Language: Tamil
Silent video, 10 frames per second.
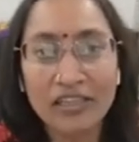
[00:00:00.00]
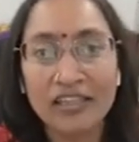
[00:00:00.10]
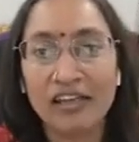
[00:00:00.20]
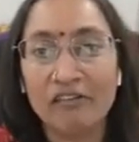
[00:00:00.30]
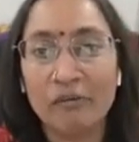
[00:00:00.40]

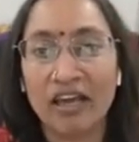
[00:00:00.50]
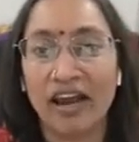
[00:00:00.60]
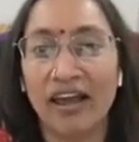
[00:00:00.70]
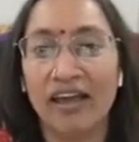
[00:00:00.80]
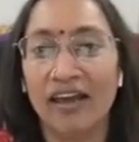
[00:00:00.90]
வந்து
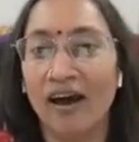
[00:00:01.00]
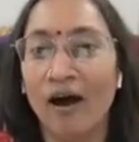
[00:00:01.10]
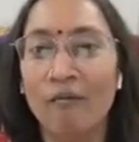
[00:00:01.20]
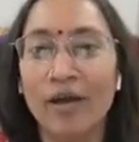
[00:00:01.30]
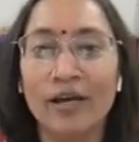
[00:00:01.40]
தவிக்கிறேன்
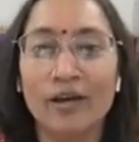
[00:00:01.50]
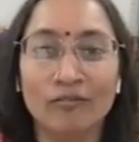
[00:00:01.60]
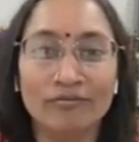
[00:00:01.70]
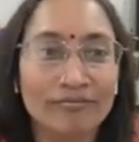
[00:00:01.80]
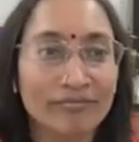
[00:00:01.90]
அப்படிங்கிறோம்